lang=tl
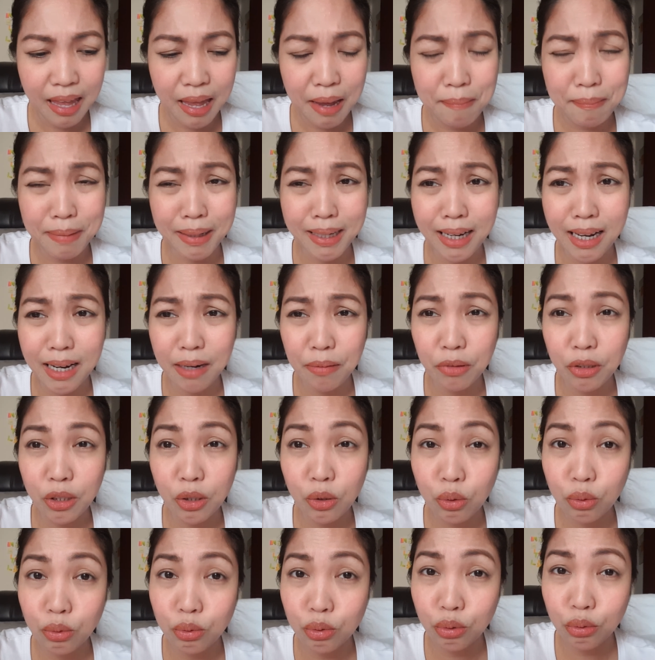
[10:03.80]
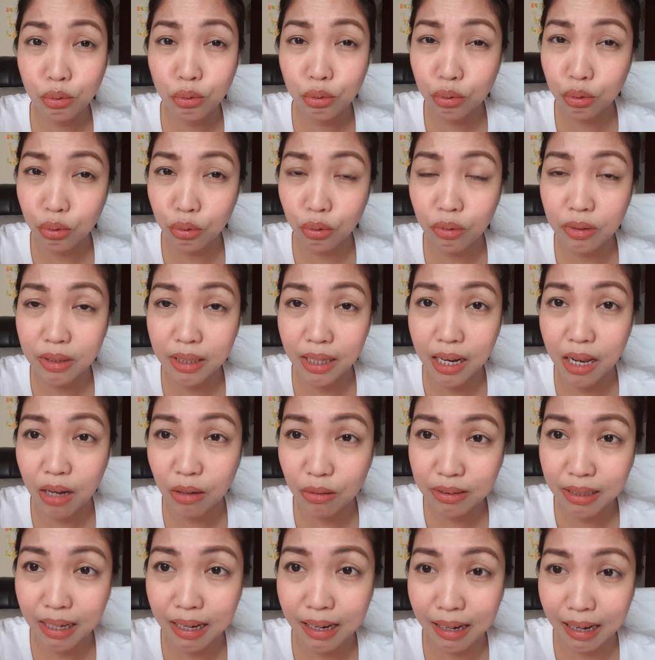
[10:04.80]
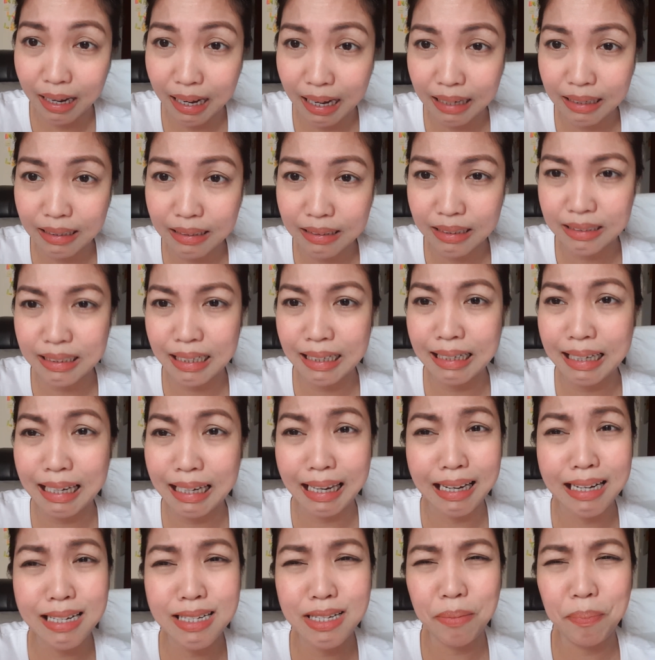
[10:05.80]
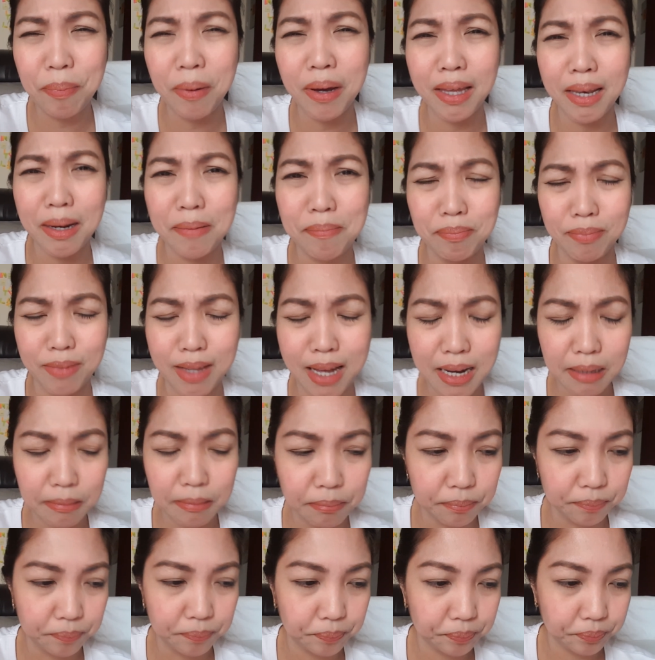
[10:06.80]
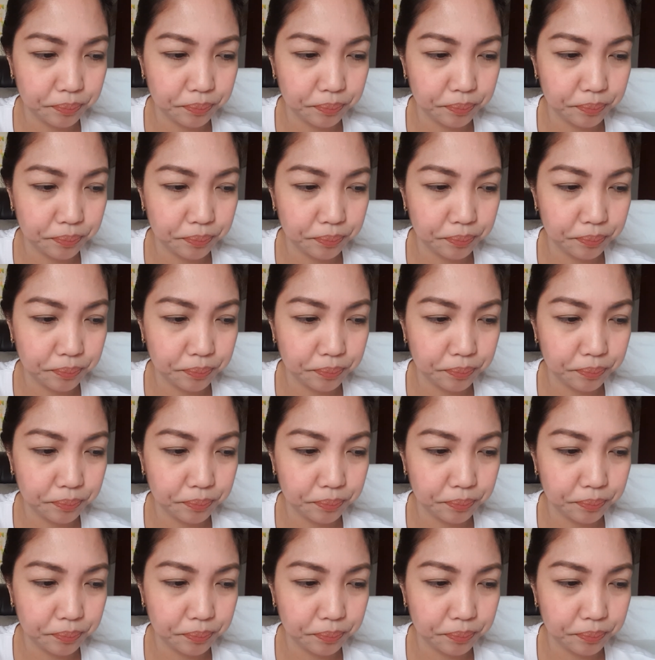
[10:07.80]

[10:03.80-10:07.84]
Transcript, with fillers: parang alam yung tinutusok-tusok yung dila ko sa anghang, tapos ang init sa pakiramdam.